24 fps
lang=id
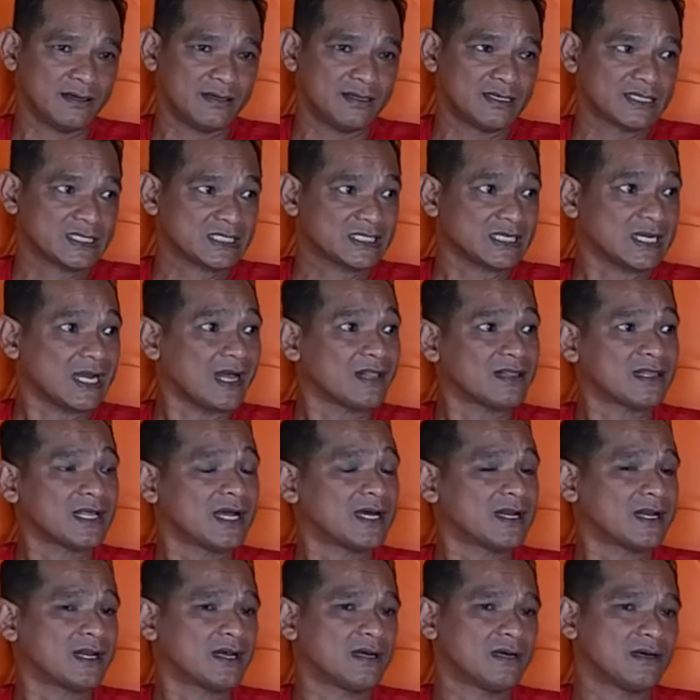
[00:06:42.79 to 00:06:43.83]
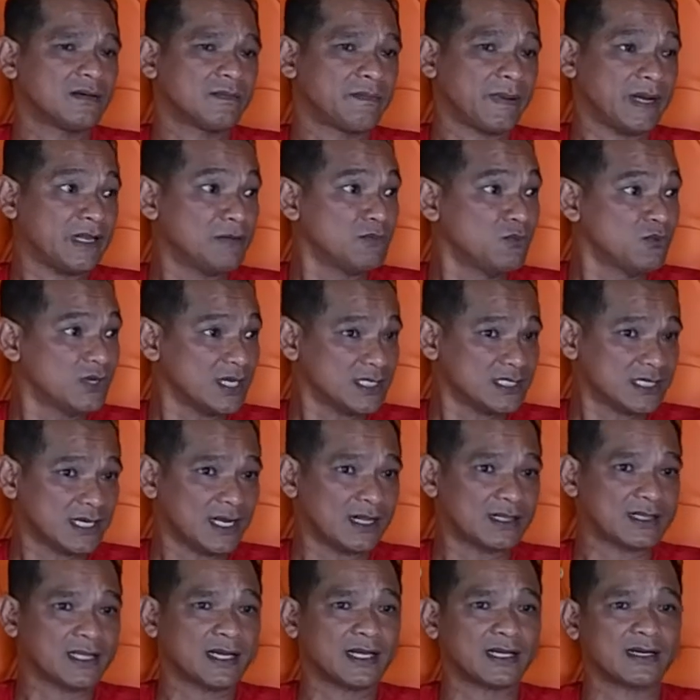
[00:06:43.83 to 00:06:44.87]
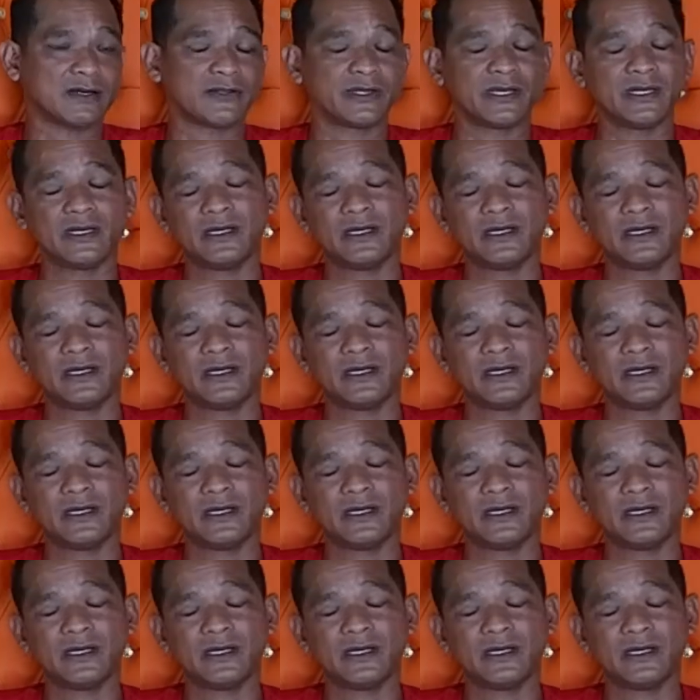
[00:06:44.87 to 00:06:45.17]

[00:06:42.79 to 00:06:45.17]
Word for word: Sekaltara, paling murah Sekaltara. Ya.